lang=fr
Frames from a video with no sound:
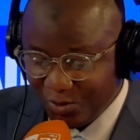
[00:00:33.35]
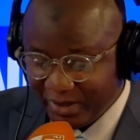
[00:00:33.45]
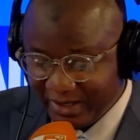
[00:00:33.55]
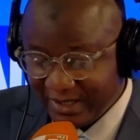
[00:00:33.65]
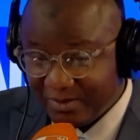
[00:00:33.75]

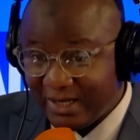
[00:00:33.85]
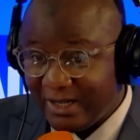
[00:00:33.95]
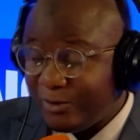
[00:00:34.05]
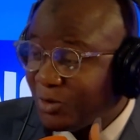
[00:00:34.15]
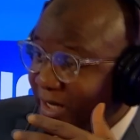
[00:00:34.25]
précisément
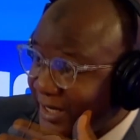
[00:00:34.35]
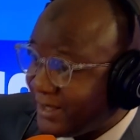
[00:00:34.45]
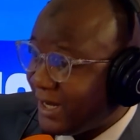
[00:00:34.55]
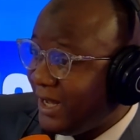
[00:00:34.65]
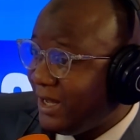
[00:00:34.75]
dans votre
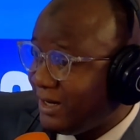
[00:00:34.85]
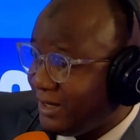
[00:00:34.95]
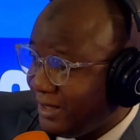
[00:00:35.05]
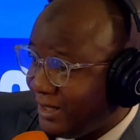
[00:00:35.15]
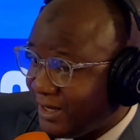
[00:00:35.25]
État,
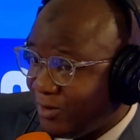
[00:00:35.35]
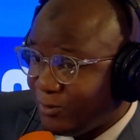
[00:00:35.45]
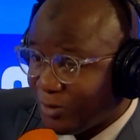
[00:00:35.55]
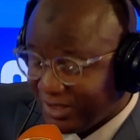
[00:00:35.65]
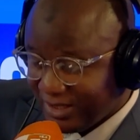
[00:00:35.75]
l'État où
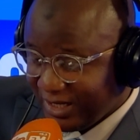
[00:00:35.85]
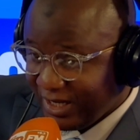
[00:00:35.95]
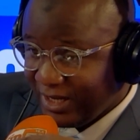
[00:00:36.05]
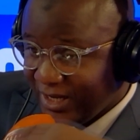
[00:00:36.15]
vous résidez,